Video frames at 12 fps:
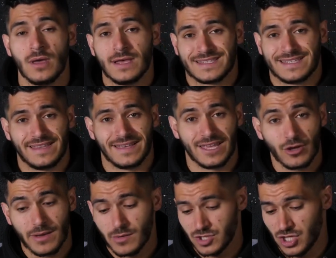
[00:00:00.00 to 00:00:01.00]
Ça aiderait
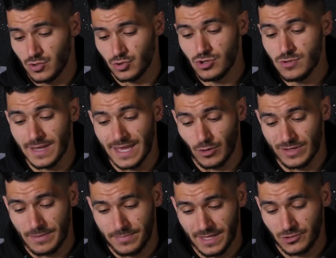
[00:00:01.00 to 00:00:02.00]
énormément ma chaîne YouTube et on
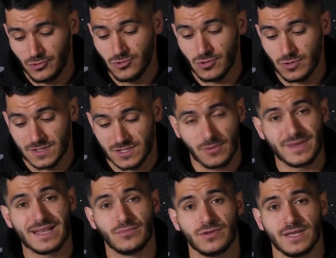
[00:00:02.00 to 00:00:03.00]
est bientôt 100
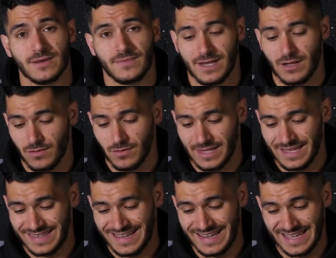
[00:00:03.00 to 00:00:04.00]
000 abonnés. Là, on
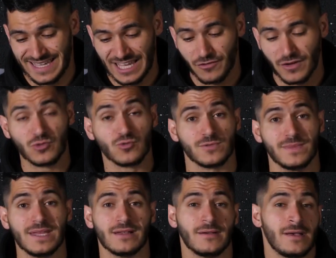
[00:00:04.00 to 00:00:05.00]
atteint les 92 000.